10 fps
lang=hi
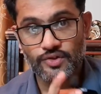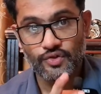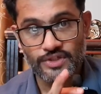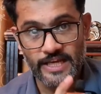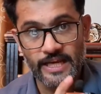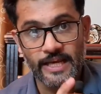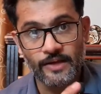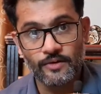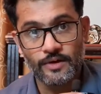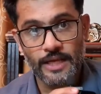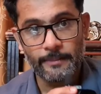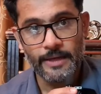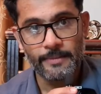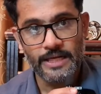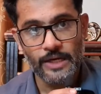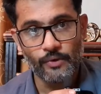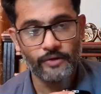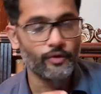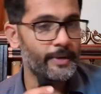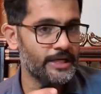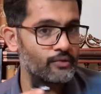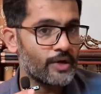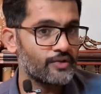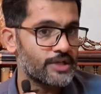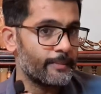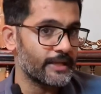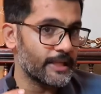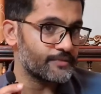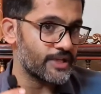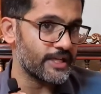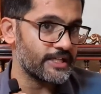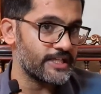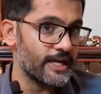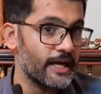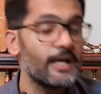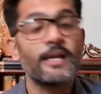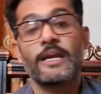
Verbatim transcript: जो जे के कैमरा में लगा हुआ है वो मैं हटाऊँगा उसके बाद आप चेक कीजिएगा